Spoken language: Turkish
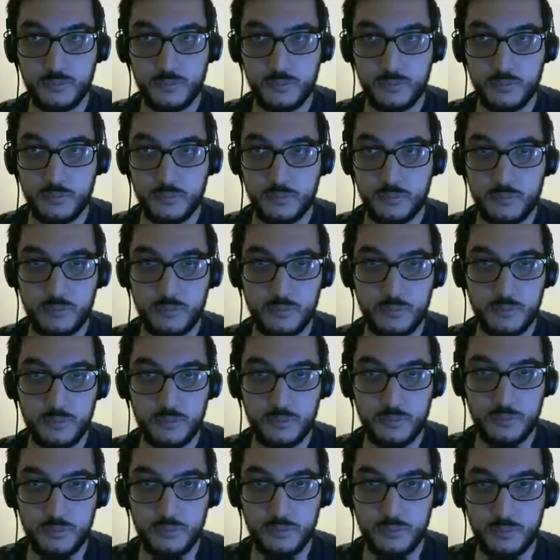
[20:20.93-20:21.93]
Round
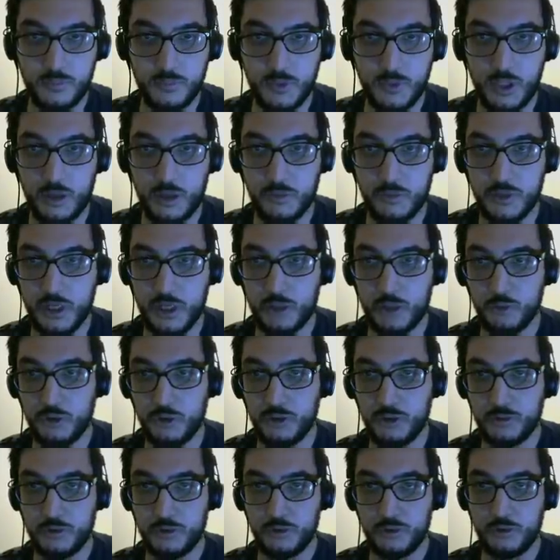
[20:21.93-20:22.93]
bitir. Tamam round
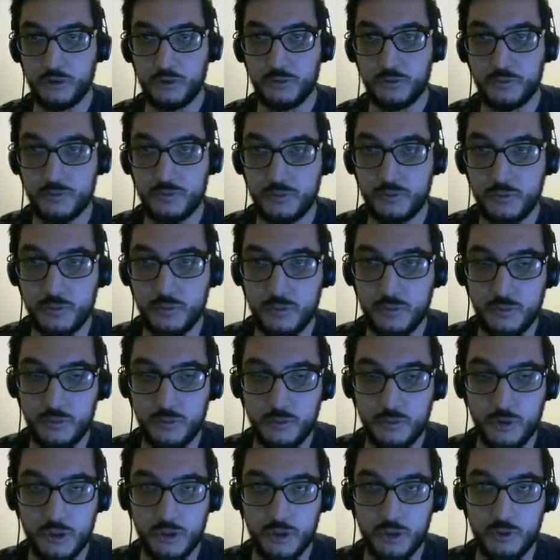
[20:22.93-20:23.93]
bitiriyorum.
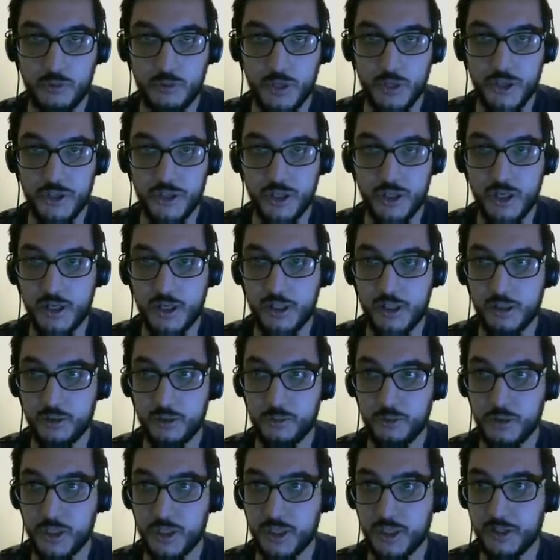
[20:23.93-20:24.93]
O zaman baş gardiyanımı
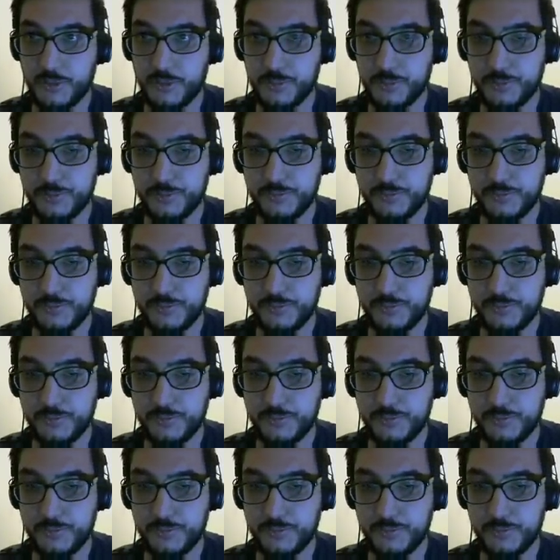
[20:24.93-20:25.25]
çektim.